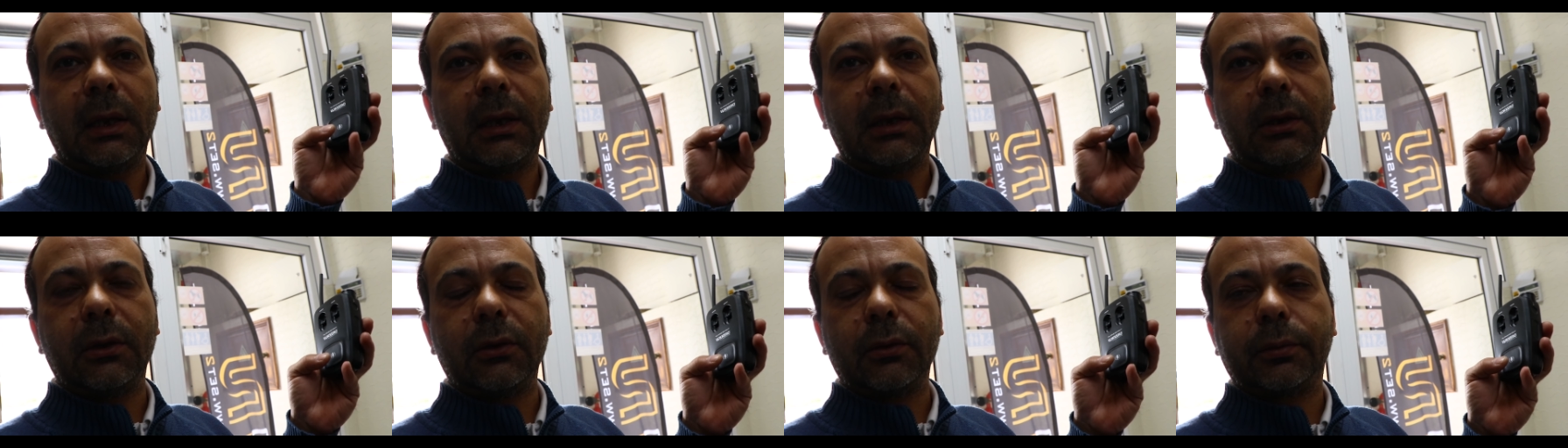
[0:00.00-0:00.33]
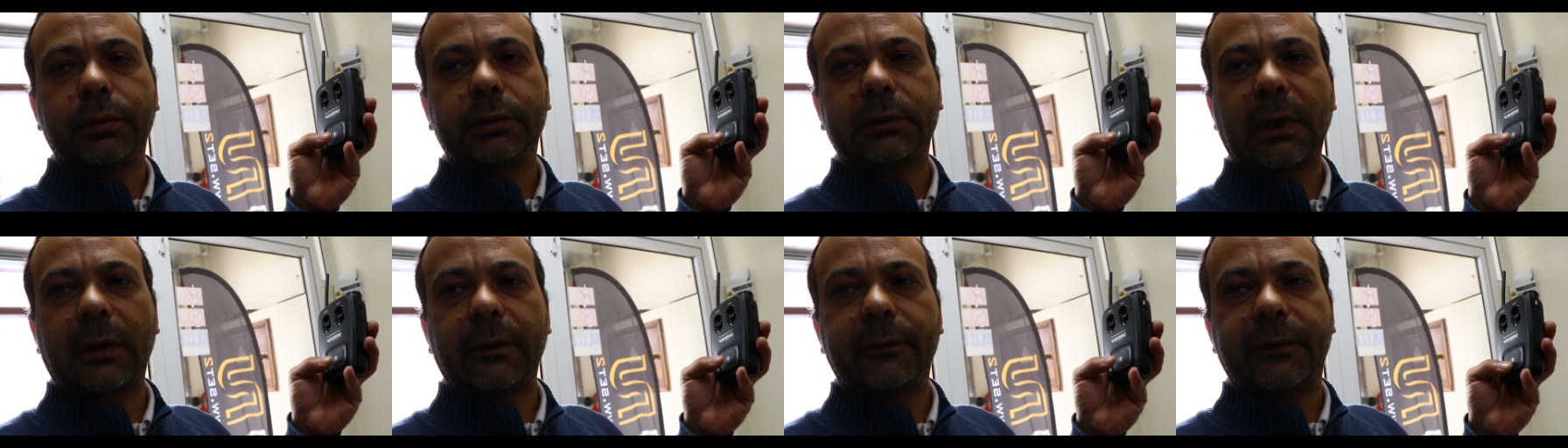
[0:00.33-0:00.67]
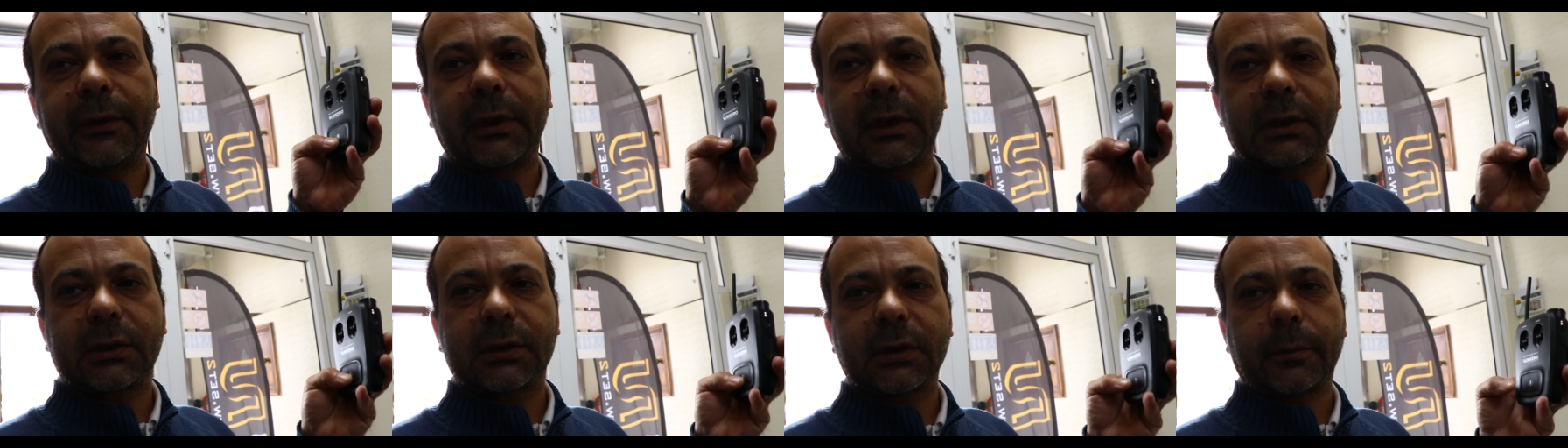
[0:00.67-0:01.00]
e o botão
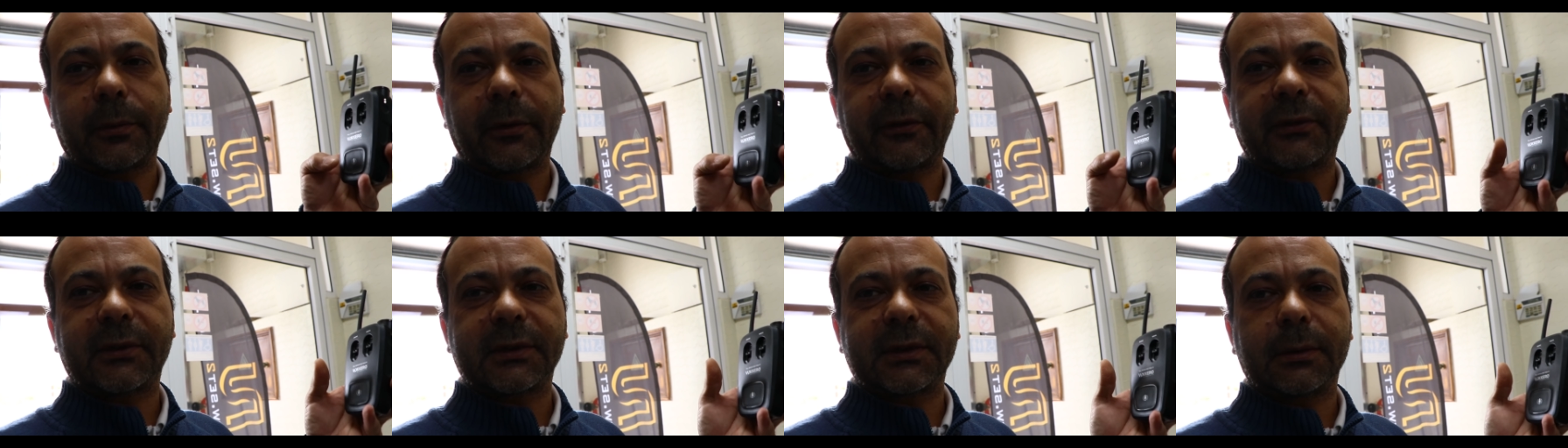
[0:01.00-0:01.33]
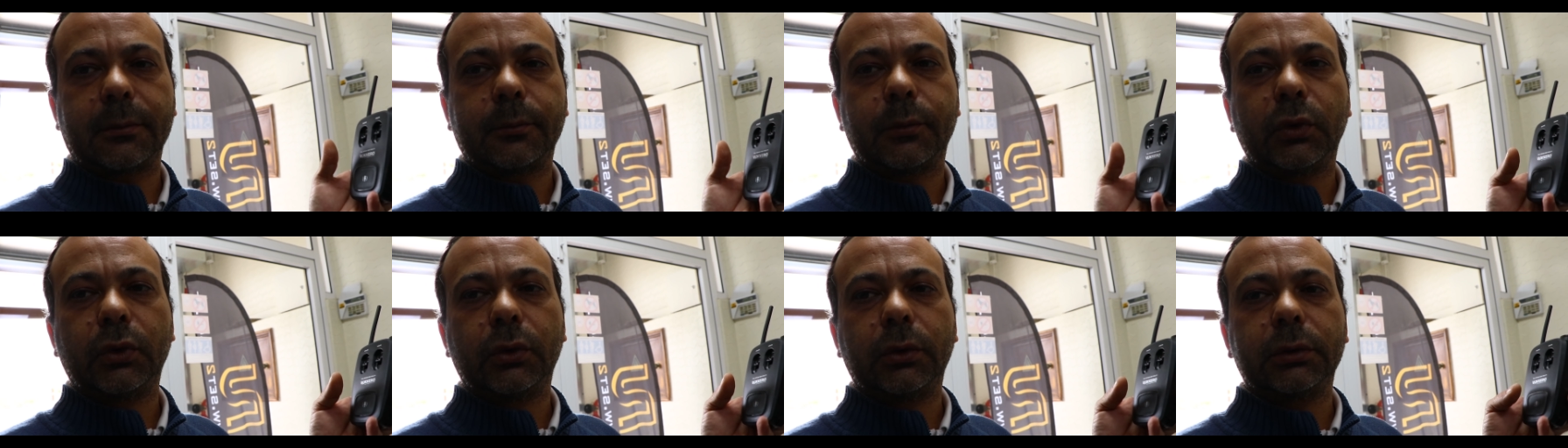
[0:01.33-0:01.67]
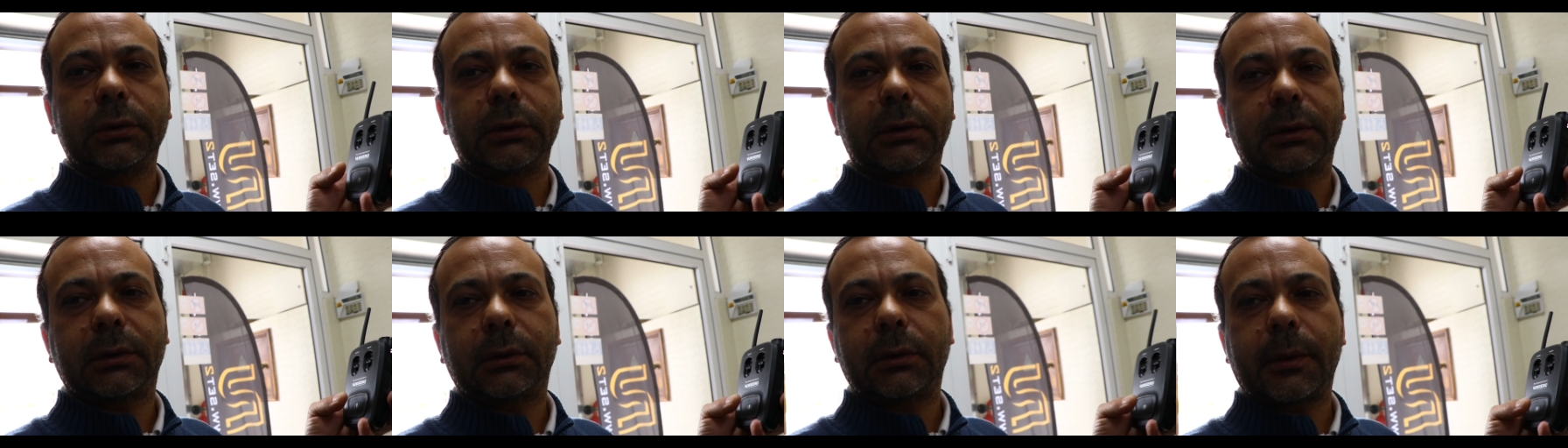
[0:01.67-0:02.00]
fica só para fazer
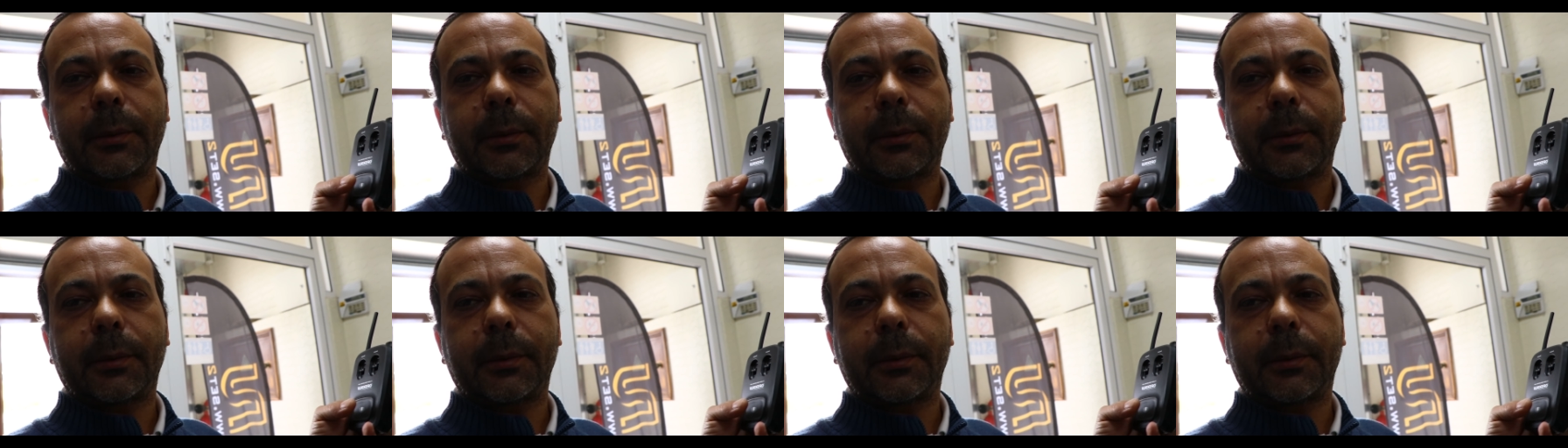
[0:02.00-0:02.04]
mute,